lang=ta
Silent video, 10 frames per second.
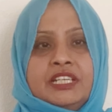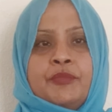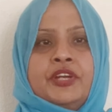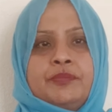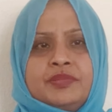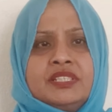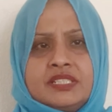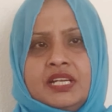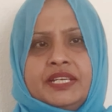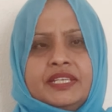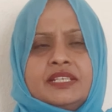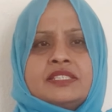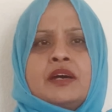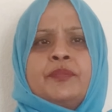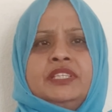நம்மளுடைய பர்சனாலிட்டிக்கு
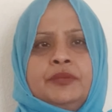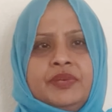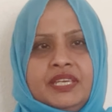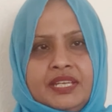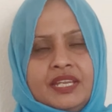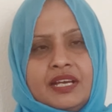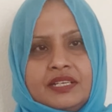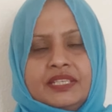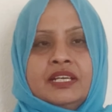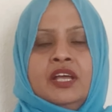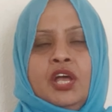சம்மந்தமே இல்லாத